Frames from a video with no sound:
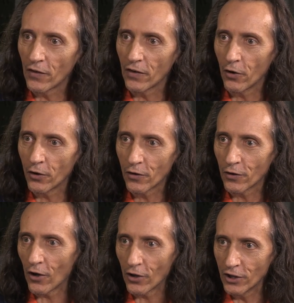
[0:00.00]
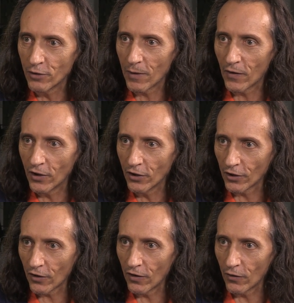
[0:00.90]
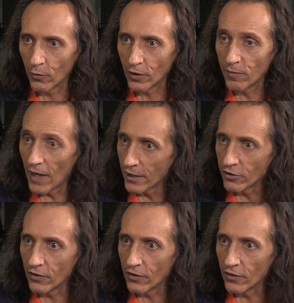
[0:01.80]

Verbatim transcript: es ja heutzutage nicht mehr sicher, dass es ohne Fleisch